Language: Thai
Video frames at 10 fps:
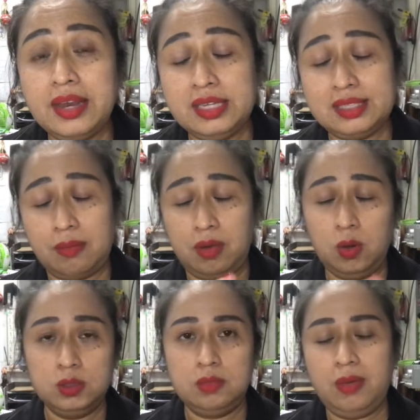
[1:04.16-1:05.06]
ใน
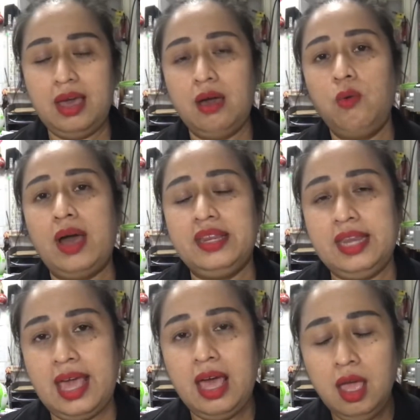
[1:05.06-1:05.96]
365วัน
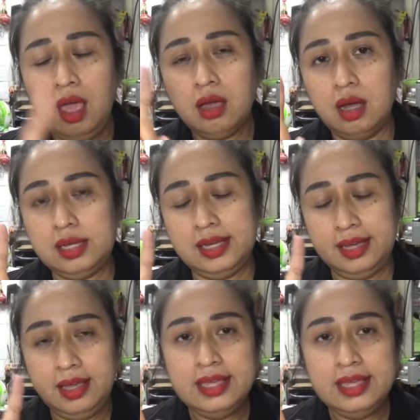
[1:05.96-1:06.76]
เนี่ยก็คือ